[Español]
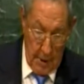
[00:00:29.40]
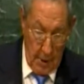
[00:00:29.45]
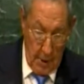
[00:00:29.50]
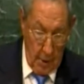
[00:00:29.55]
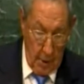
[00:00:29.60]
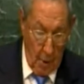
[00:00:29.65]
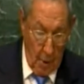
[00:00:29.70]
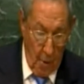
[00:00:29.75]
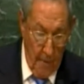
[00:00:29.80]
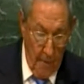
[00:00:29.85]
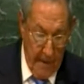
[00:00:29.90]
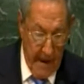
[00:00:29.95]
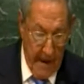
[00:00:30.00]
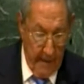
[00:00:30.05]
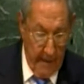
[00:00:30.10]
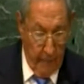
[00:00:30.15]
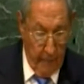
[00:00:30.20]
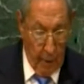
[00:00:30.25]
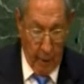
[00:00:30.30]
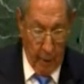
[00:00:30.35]
los
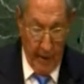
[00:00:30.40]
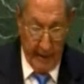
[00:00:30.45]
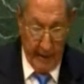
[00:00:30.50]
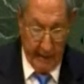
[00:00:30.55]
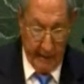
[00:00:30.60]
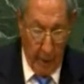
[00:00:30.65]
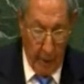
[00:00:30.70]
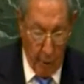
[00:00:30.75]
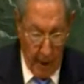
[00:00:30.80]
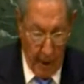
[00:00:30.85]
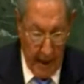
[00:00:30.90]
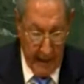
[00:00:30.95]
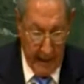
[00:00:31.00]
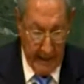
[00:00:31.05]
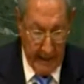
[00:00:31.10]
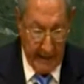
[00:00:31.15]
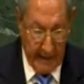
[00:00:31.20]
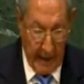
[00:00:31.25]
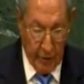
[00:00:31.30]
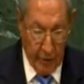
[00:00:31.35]
miembros de esta
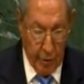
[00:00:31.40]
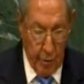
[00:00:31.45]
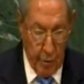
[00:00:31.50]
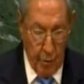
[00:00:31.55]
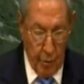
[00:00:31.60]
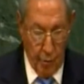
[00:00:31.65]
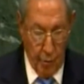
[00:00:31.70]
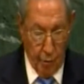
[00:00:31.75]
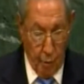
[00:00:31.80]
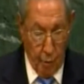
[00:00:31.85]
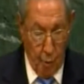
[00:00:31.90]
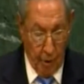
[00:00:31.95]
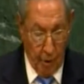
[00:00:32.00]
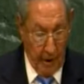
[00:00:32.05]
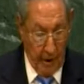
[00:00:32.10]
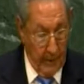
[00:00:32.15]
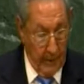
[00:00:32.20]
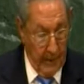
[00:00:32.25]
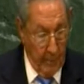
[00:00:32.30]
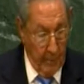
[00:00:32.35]
organización
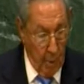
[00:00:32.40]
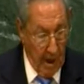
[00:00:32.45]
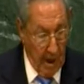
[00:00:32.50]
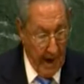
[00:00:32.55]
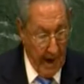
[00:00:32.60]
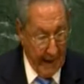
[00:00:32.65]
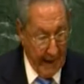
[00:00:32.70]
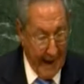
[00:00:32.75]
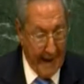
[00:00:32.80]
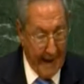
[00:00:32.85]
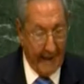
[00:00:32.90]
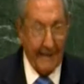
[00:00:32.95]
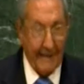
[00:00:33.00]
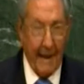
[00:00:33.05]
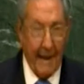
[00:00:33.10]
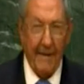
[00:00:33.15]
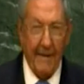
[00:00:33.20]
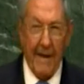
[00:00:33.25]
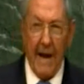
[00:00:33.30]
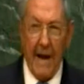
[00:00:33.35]
suscribimos la
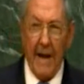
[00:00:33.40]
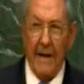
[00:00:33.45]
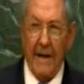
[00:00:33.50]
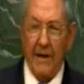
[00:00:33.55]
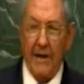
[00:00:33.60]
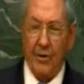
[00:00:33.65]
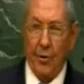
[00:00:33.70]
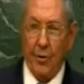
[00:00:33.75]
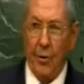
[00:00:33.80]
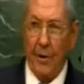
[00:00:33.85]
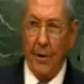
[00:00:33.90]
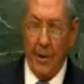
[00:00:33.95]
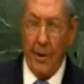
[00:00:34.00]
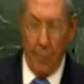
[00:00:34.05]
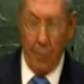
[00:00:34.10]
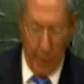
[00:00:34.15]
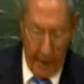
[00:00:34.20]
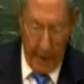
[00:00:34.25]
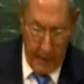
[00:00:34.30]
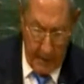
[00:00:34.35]
Carta de las Naciones
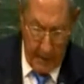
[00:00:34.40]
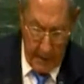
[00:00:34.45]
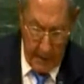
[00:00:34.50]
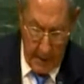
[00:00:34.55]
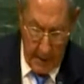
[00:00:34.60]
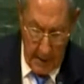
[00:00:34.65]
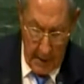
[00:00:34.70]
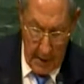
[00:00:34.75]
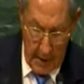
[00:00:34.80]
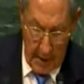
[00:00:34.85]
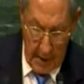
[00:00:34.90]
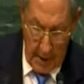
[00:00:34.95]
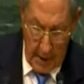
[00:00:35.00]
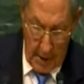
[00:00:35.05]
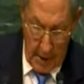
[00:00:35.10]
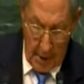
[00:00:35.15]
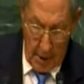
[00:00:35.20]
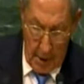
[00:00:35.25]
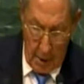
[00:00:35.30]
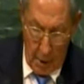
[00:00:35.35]
Unidas.
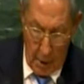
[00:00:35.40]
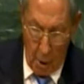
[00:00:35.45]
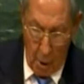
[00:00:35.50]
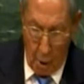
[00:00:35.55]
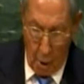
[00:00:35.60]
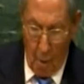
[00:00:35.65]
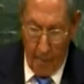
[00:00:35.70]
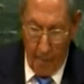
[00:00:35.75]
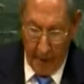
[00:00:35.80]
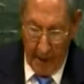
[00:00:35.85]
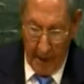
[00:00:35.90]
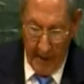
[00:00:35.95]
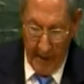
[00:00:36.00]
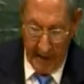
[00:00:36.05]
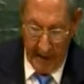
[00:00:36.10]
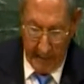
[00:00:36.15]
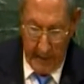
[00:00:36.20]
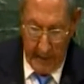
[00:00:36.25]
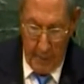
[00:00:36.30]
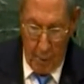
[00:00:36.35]
Nos
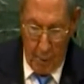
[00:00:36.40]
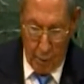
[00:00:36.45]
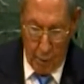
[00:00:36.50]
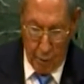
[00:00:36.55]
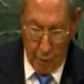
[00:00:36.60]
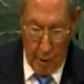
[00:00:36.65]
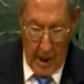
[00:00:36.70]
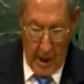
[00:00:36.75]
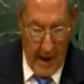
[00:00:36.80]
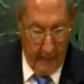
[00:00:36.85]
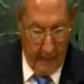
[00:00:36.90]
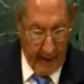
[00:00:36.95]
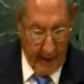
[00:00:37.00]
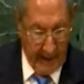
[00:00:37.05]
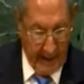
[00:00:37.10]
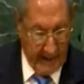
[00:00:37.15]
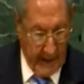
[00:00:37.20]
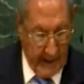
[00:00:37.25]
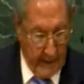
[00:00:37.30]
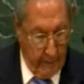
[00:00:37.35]
comprometimos a
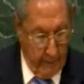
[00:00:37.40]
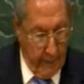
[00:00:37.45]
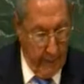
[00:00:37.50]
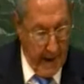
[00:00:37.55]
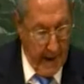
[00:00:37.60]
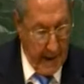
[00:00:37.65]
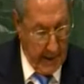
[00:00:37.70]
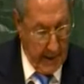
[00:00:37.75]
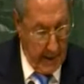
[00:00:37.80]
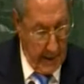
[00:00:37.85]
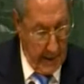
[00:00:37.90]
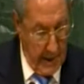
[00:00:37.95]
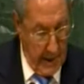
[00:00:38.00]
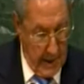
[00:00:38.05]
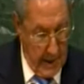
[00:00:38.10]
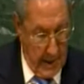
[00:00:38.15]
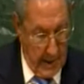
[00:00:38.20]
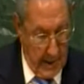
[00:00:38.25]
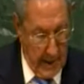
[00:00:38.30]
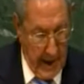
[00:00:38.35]
preservar
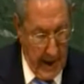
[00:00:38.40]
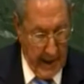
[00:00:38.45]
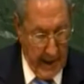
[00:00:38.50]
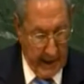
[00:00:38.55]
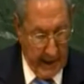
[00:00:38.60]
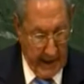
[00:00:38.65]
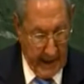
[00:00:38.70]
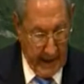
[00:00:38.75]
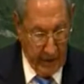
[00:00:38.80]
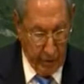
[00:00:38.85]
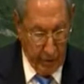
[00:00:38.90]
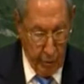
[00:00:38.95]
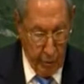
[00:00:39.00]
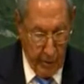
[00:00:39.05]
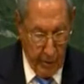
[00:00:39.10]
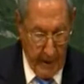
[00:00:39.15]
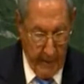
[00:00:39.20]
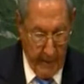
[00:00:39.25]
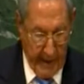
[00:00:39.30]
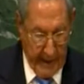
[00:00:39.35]
las
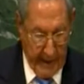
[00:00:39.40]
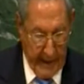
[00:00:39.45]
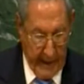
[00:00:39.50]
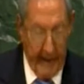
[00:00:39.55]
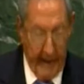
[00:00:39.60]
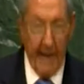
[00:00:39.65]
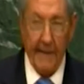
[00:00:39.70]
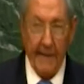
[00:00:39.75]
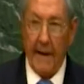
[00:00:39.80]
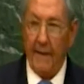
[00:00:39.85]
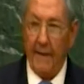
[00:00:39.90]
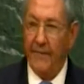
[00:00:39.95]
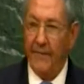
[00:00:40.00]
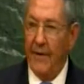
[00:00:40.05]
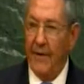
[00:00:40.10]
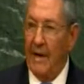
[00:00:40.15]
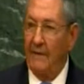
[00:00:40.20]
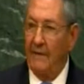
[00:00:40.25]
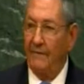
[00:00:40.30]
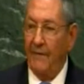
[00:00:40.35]
generaciones venideras
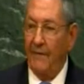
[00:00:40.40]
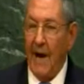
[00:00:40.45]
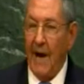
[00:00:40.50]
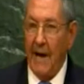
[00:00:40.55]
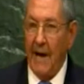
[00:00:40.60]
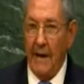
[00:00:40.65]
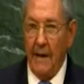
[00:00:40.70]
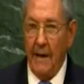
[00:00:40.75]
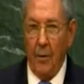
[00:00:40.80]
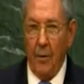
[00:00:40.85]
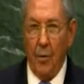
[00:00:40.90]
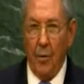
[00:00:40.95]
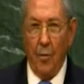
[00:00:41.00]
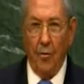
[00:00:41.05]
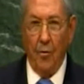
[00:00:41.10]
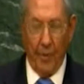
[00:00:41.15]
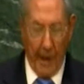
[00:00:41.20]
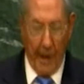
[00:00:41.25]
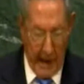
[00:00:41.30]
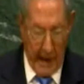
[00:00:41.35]
del flagelo
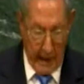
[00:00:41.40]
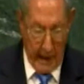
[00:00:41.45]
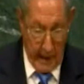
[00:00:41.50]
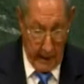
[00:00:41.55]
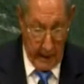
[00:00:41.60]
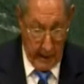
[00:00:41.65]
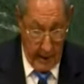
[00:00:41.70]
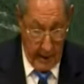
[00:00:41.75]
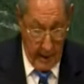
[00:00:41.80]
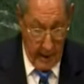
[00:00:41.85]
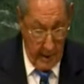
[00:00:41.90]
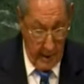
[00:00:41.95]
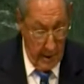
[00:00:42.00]
de la guerra